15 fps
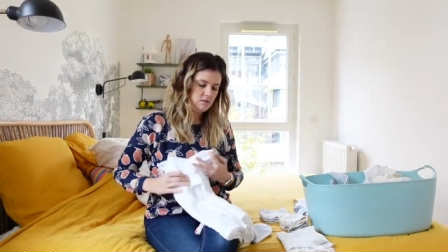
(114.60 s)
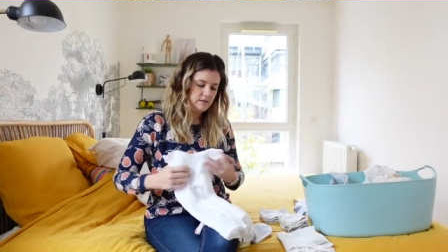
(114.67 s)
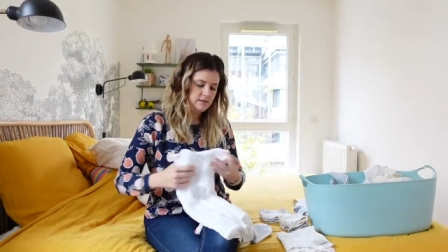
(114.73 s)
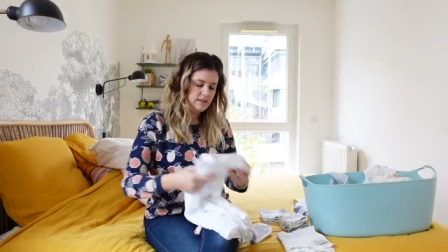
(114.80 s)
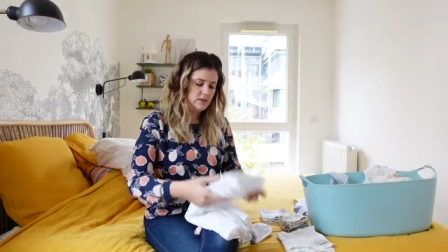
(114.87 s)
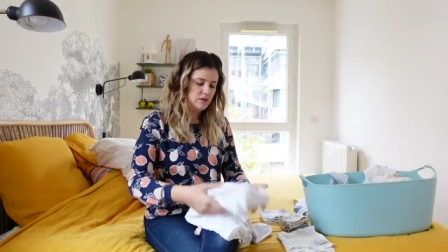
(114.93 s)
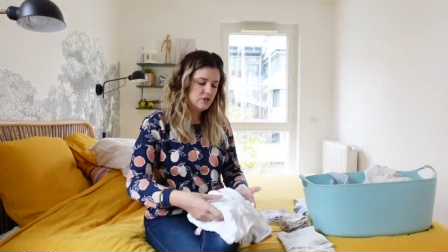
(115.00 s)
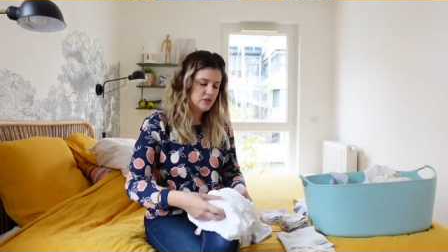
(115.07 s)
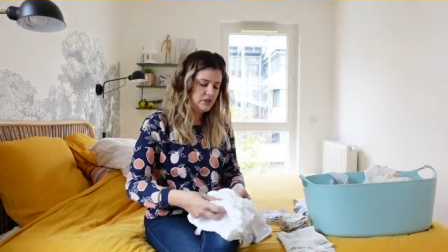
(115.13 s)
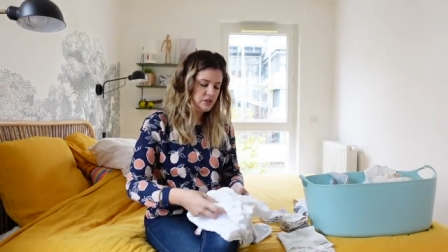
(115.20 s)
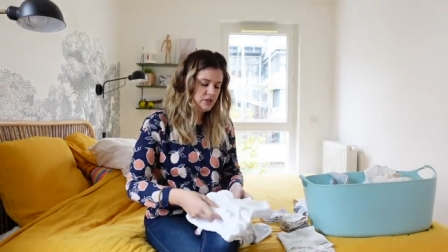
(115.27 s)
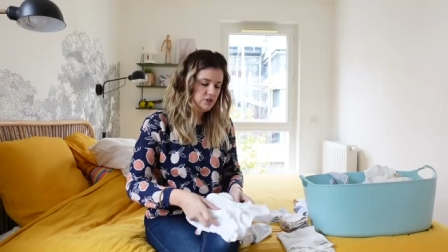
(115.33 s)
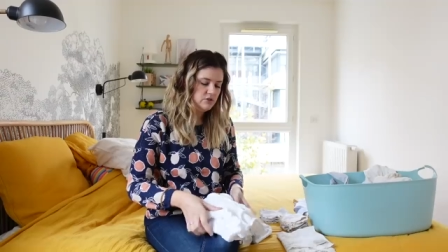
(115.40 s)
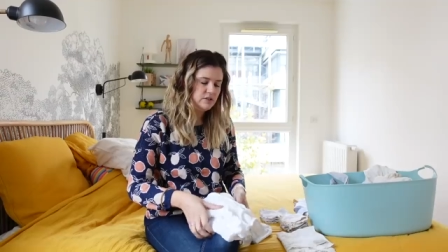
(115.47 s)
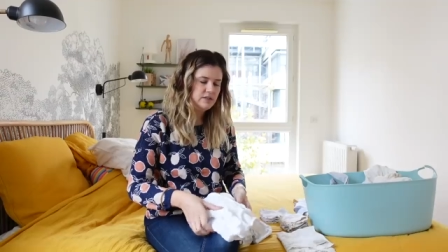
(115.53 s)
D'ailleurs j'ai
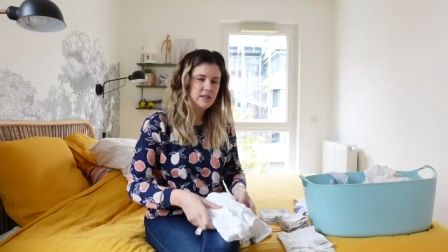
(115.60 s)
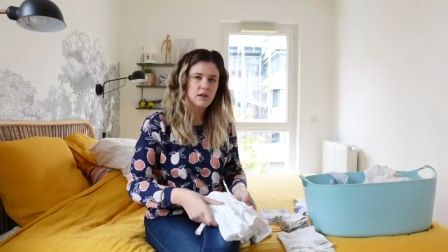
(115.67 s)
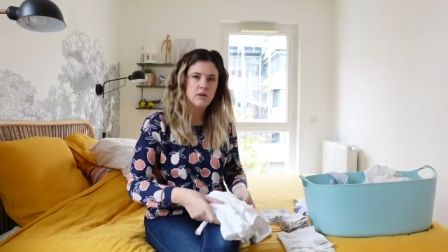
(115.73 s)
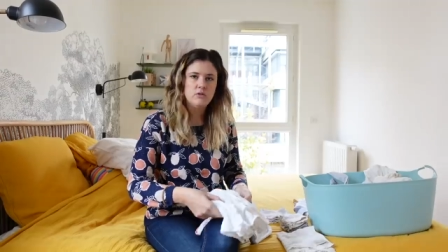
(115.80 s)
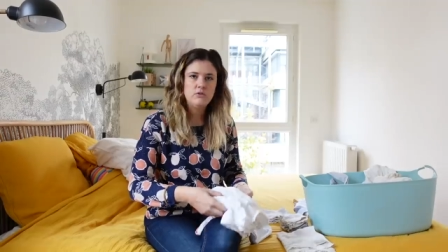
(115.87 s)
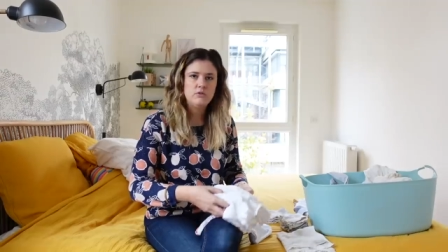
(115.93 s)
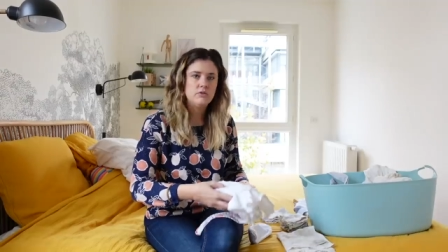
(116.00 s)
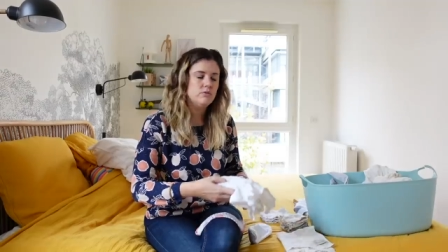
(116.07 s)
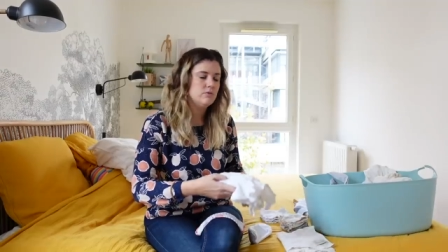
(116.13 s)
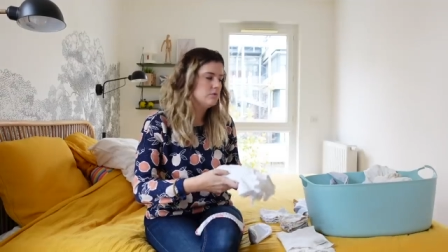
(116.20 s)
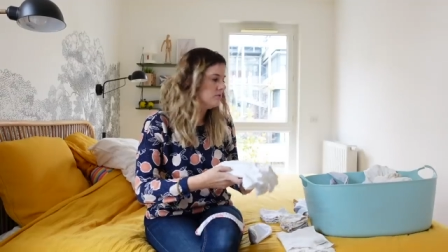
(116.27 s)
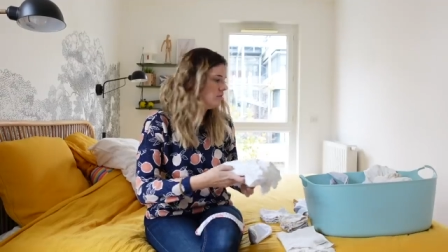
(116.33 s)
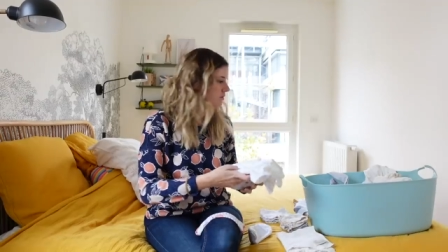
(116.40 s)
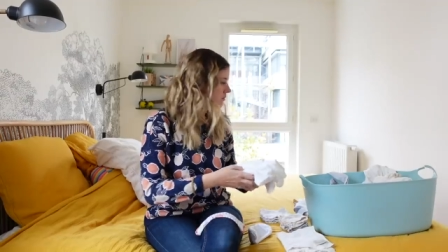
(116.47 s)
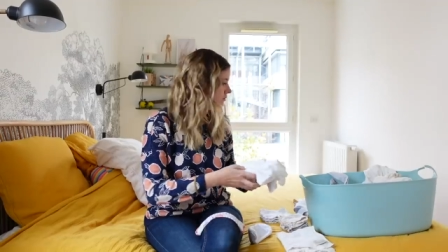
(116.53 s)
acheté une guirlande
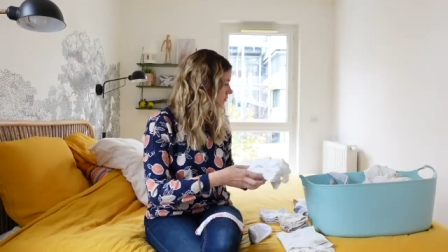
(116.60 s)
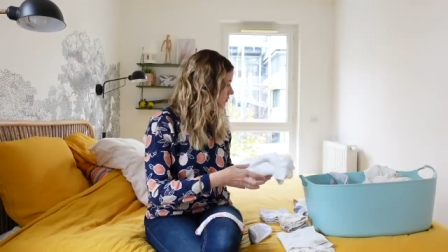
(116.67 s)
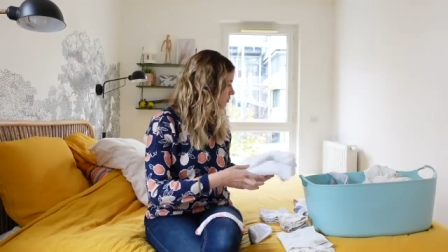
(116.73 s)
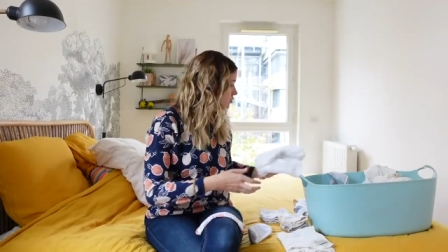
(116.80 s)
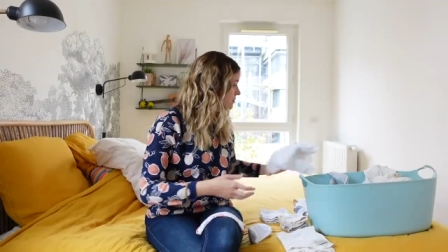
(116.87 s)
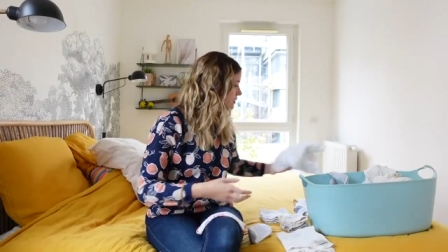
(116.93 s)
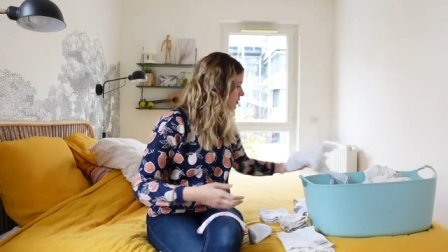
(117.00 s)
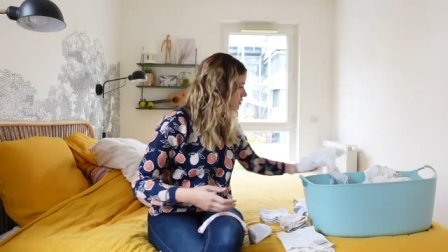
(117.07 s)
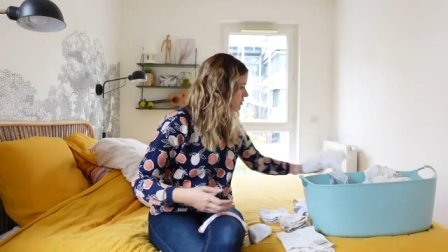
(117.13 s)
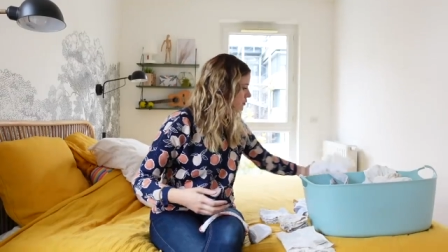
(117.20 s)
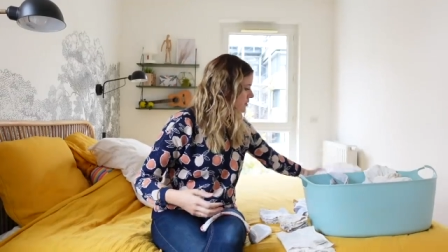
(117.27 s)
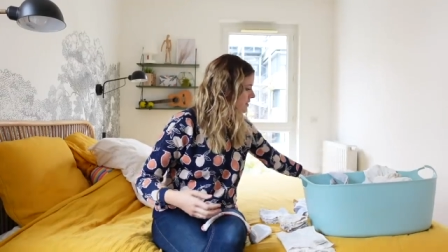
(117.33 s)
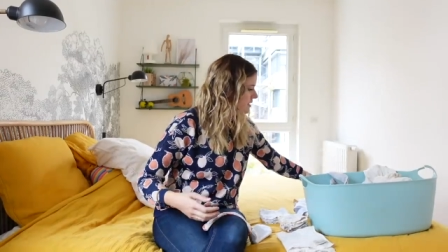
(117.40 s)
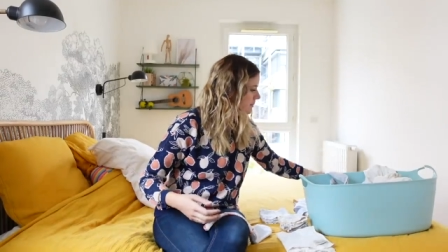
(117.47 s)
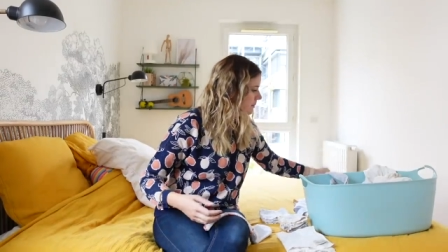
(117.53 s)
lumineuse
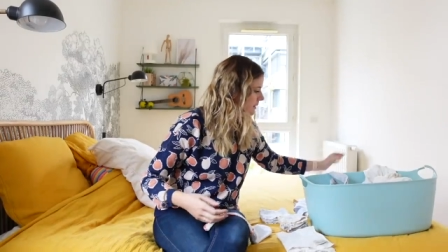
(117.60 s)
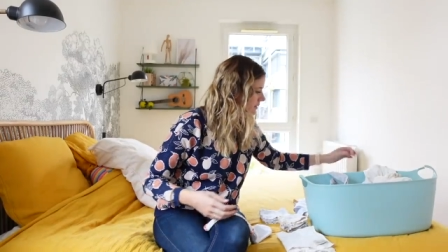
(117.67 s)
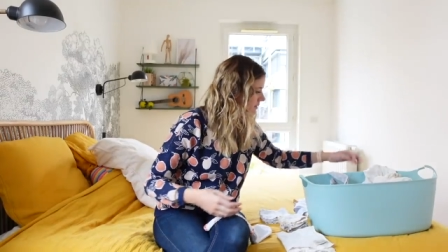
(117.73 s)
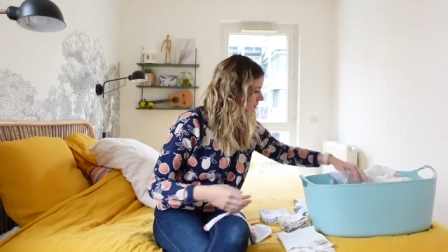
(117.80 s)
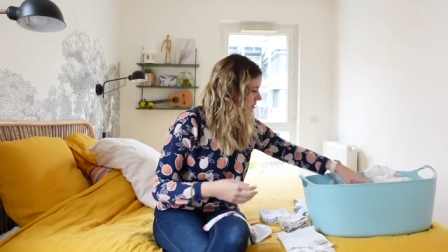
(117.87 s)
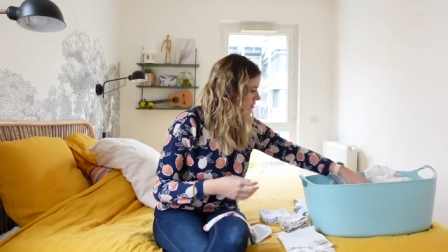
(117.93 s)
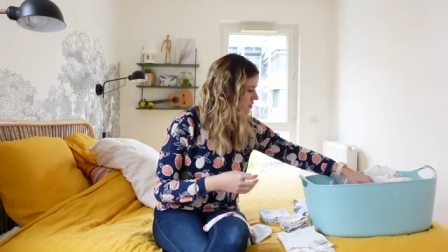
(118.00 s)
pour le sapin.